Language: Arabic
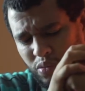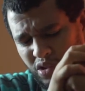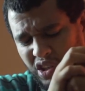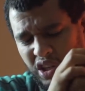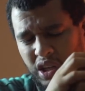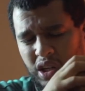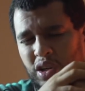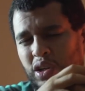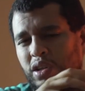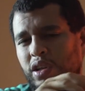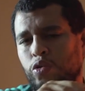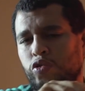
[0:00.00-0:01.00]
شي
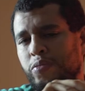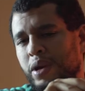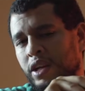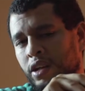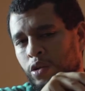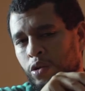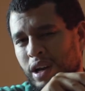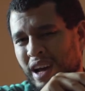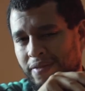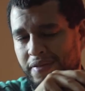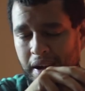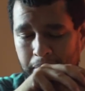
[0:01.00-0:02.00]
82
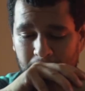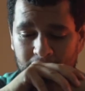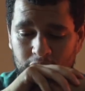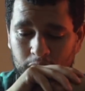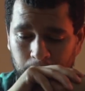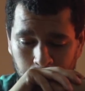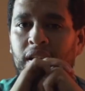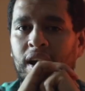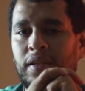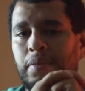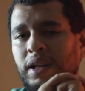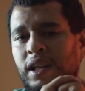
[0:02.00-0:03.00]
دولار في امازون
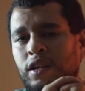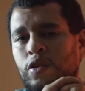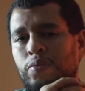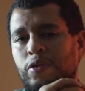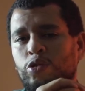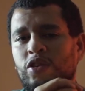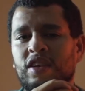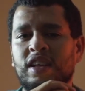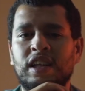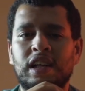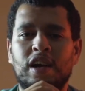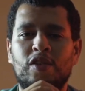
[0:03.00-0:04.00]
فعند بغداد كومبيوتر
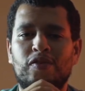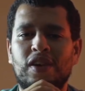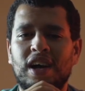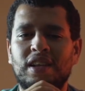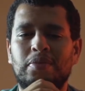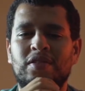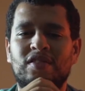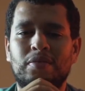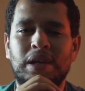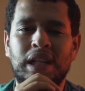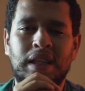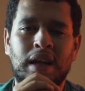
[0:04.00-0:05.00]
غادي تلقاهم فقط ب
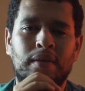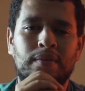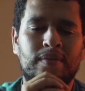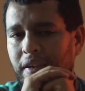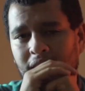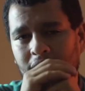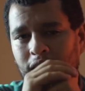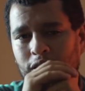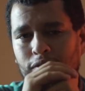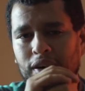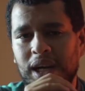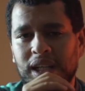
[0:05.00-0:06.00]
600 درهم فاللي
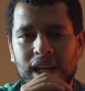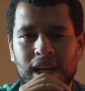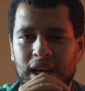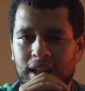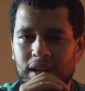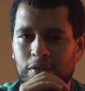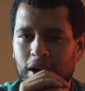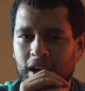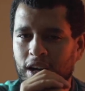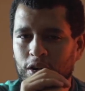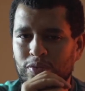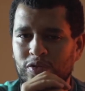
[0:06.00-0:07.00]
عليكم فقط كالعاده هو
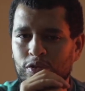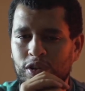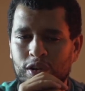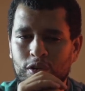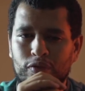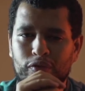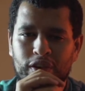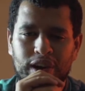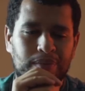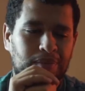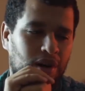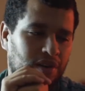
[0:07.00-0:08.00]
انكم تقولوا لهم فري
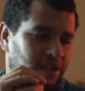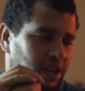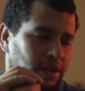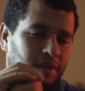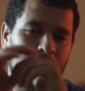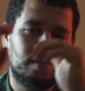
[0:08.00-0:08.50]
انبوكسين